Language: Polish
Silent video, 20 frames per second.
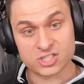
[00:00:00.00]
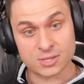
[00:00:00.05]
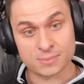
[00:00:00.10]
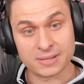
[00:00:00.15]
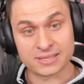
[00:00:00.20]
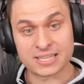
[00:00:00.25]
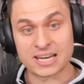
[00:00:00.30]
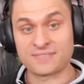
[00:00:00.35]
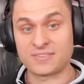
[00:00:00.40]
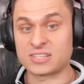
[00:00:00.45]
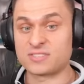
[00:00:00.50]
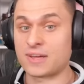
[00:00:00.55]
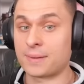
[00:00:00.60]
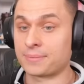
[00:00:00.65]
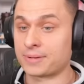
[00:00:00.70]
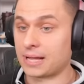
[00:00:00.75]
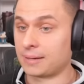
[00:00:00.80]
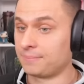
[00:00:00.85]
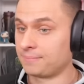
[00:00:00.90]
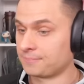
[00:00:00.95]
trzeba trafiać w
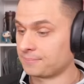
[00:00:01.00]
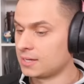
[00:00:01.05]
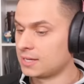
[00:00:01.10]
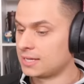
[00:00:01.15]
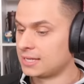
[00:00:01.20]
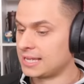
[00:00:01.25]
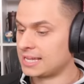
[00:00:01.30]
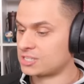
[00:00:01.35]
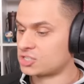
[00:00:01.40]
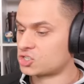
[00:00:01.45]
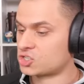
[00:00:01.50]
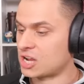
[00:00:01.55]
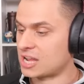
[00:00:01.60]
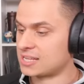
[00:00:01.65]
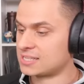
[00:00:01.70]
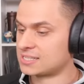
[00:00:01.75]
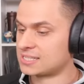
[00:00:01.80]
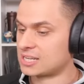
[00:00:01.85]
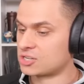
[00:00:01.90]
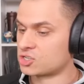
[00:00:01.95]
jabłka. Jest
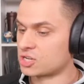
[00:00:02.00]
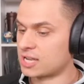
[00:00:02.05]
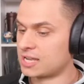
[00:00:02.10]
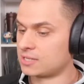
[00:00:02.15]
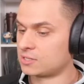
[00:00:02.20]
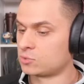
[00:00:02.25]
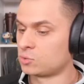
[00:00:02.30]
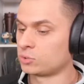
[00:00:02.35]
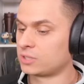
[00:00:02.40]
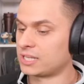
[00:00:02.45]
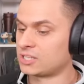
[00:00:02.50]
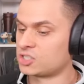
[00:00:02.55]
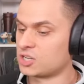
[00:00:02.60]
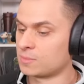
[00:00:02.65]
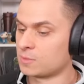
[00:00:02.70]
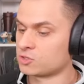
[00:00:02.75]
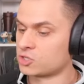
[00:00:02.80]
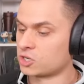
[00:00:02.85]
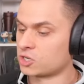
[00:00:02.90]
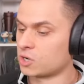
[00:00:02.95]
szansa, że tutaj się
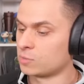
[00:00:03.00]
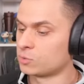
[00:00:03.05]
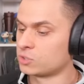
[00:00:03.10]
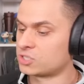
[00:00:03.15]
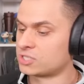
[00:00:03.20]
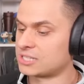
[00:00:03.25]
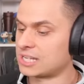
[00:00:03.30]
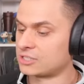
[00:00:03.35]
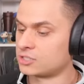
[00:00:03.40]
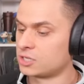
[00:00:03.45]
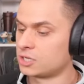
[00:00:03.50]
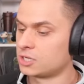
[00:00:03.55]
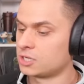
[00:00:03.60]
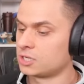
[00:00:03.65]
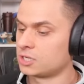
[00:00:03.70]
może komuś stać